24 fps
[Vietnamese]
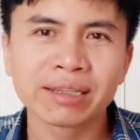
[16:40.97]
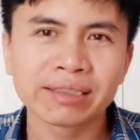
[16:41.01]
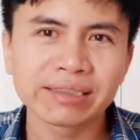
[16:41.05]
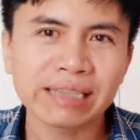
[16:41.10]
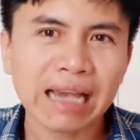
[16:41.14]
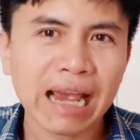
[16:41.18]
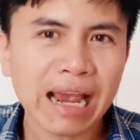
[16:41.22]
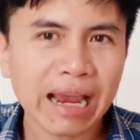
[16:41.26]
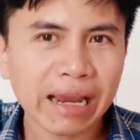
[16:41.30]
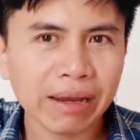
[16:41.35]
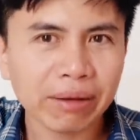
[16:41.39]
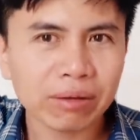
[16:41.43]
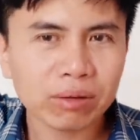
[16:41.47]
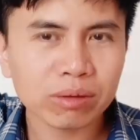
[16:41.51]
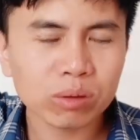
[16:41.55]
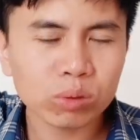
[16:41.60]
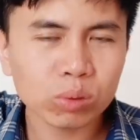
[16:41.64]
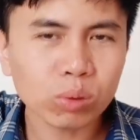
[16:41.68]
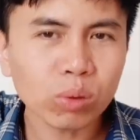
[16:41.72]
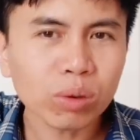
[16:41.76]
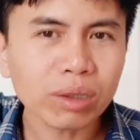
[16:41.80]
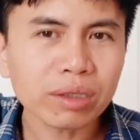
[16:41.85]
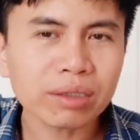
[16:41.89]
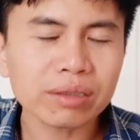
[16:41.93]
dài
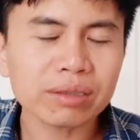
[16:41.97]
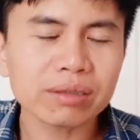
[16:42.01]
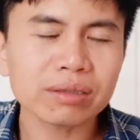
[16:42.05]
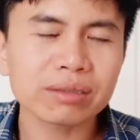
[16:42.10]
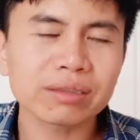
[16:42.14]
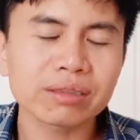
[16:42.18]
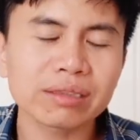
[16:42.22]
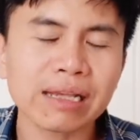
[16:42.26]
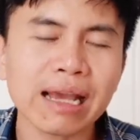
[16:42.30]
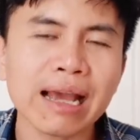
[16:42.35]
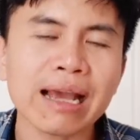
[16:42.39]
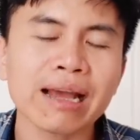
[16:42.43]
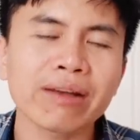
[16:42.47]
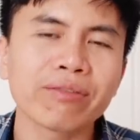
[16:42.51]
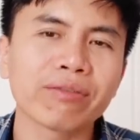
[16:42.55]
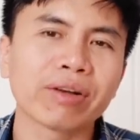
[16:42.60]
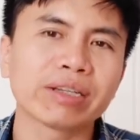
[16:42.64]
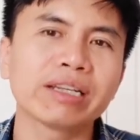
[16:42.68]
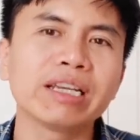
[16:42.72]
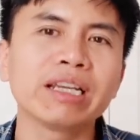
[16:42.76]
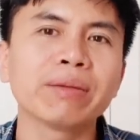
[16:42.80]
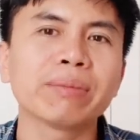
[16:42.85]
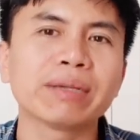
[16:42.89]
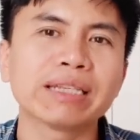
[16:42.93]
tuốt ra
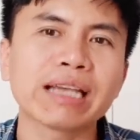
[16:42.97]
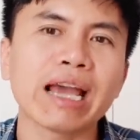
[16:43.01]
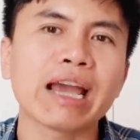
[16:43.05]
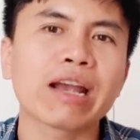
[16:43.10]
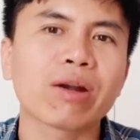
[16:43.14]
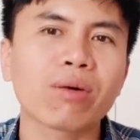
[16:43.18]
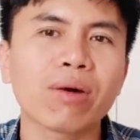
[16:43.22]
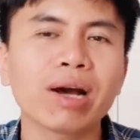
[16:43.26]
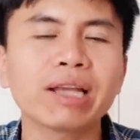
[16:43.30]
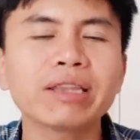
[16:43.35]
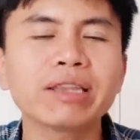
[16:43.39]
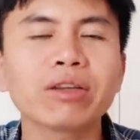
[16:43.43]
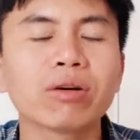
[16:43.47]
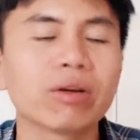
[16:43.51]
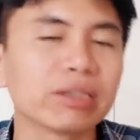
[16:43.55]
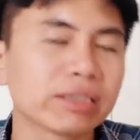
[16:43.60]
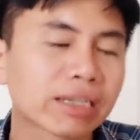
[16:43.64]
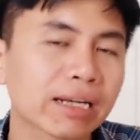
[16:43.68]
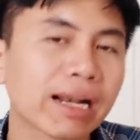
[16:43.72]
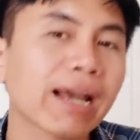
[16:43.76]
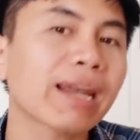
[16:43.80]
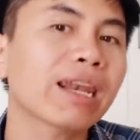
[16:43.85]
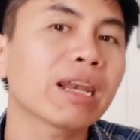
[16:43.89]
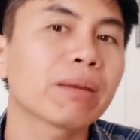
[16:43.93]
và khi mà dài quá thì họ
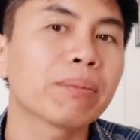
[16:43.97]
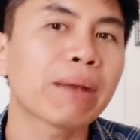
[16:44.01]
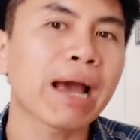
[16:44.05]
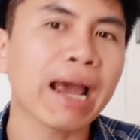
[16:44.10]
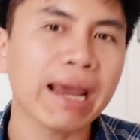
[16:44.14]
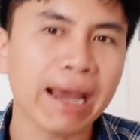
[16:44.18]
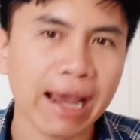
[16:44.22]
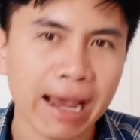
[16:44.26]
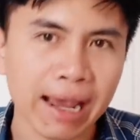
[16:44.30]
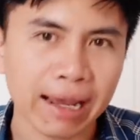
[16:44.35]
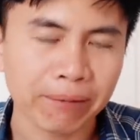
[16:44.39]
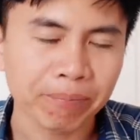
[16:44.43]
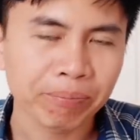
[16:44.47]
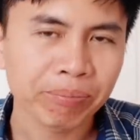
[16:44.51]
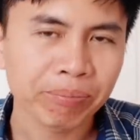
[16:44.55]
sẽ cắt làm hai hàng